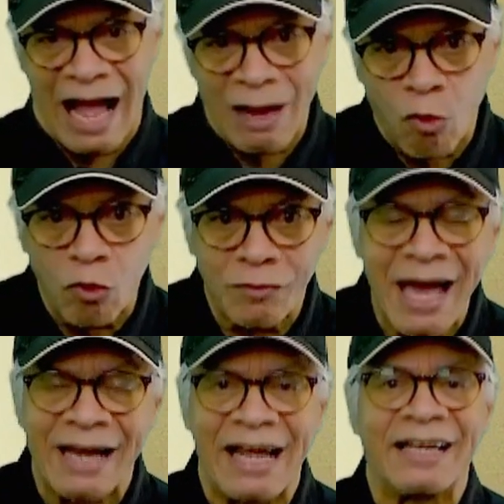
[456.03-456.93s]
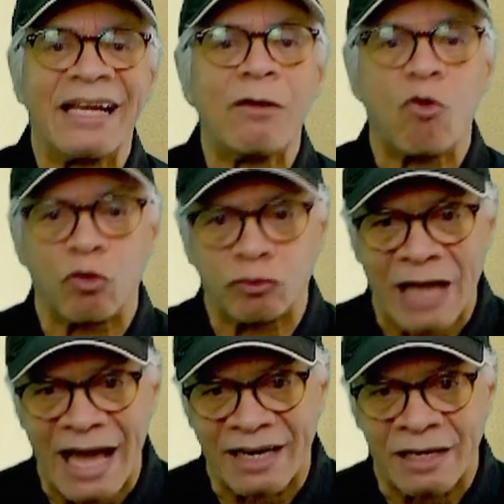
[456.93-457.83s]
acordaran
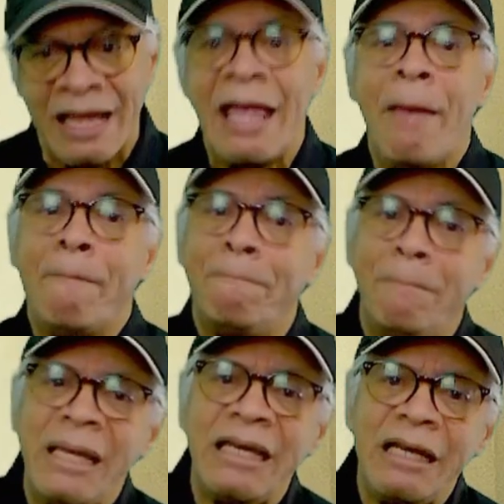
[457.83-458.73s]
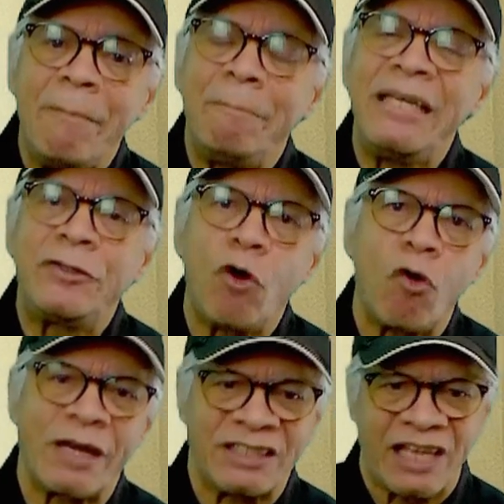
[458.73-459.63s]
recortar mil
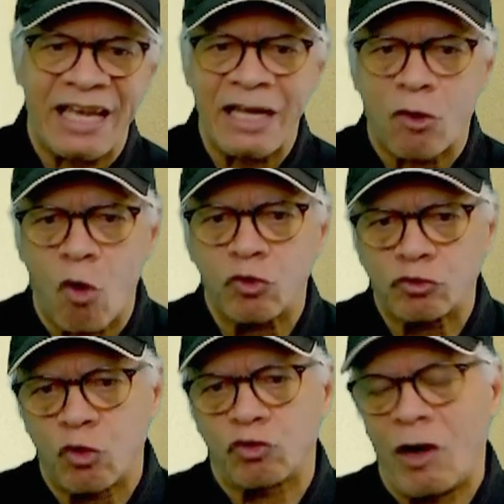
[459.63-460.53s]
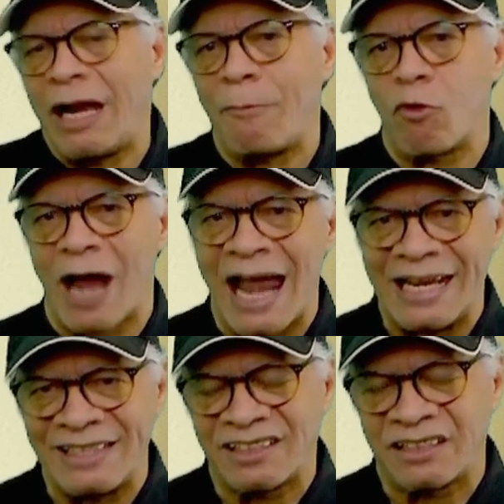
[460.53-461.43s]
millones en costos
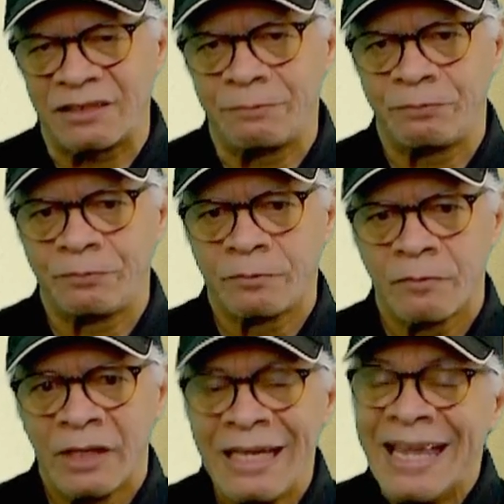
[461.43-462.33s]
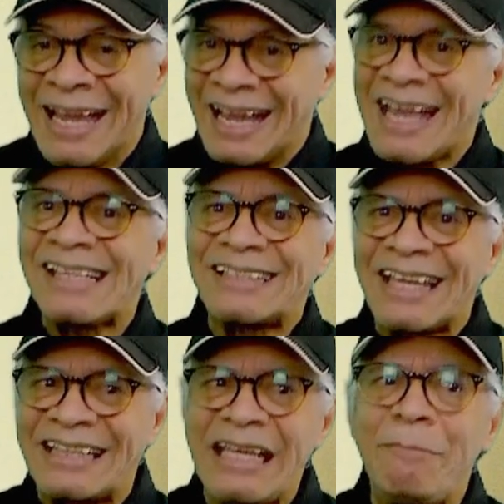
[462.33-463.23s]
laborales.
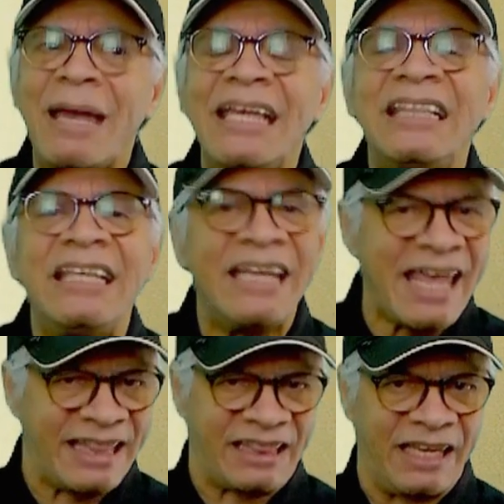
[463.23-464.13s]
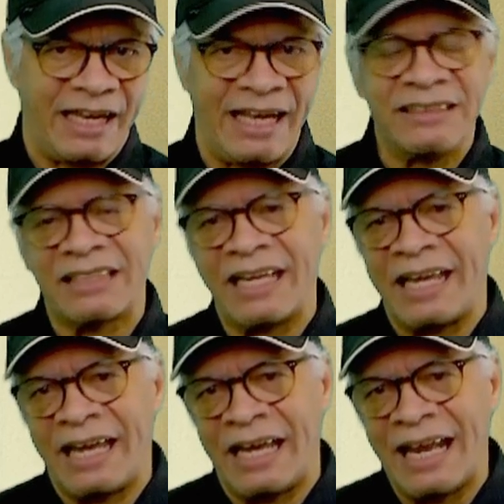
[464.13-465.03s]
Ese dime y direte
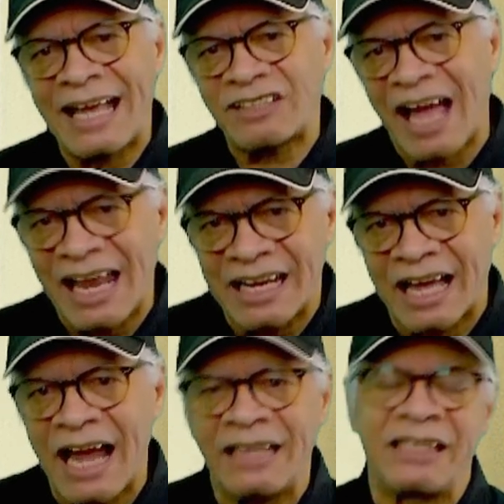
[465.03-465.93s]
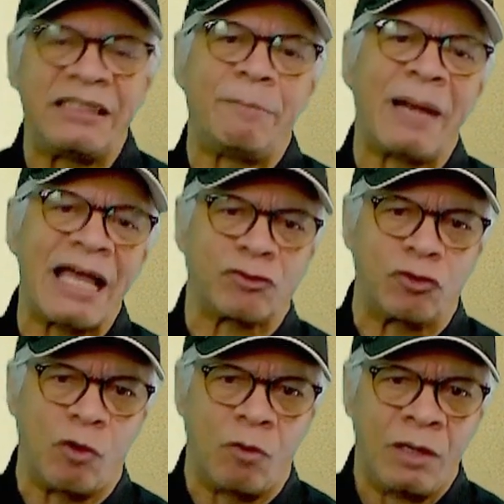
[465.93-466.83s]
entre el ex alcalde de
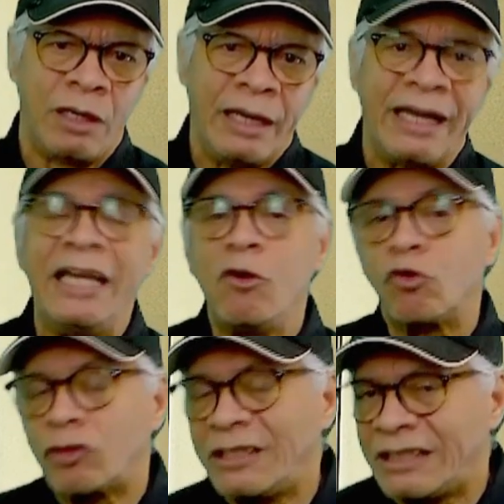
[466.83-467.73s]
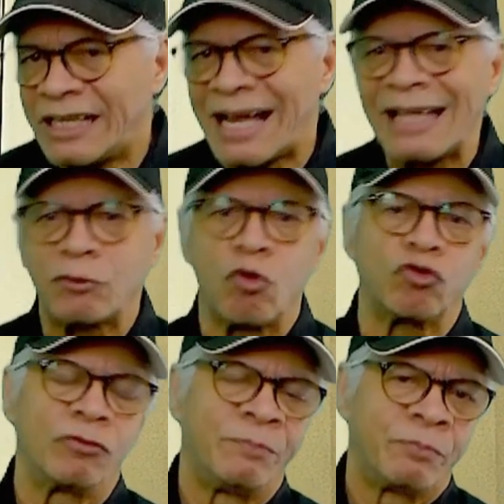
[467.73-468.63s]
Blasio y los sindicatos